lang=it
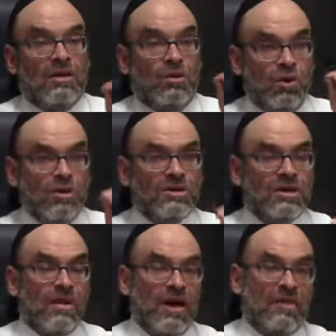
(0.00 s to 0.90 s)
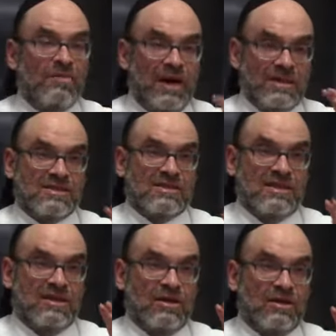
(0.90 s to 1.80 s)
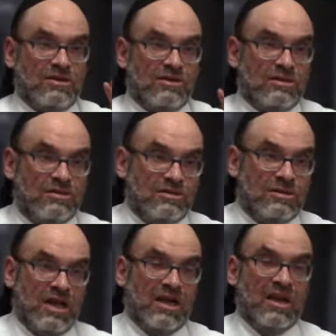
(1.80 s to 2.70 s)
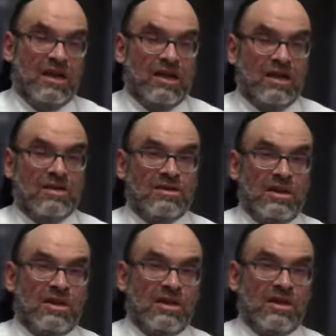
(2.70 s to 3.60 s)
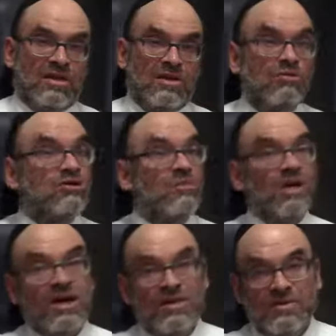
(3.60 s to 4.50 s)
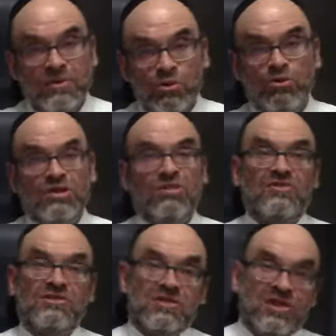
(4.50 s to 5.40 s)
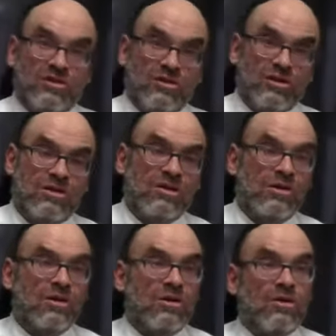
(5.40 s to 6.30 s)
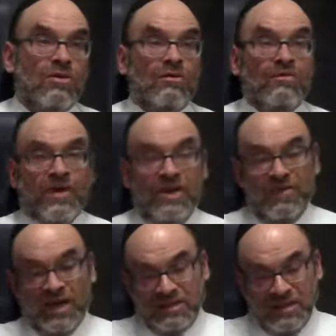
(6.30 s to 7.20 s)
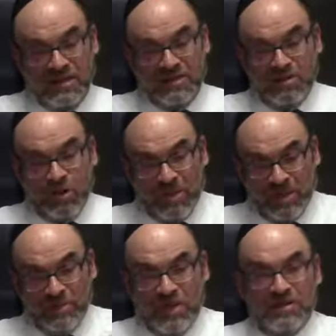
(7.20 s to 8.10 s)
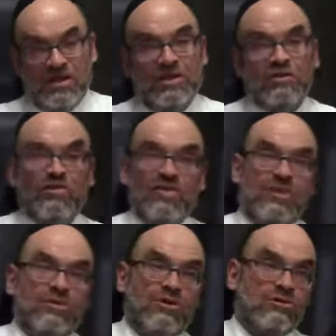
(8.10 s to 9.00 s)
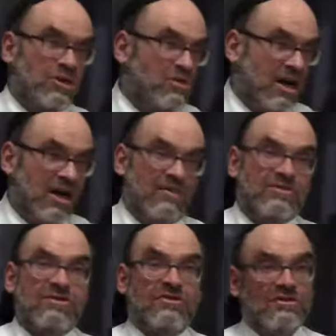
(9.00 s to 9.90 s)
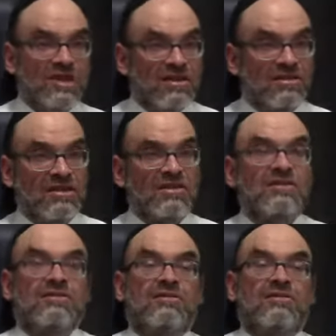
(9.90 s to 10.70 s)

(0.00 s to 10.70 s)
L'ultima parte della, della, della, dello Shema, l'ultimo versetto, fra i vari comandamenti che troviamo nello Shema, vi ricordate?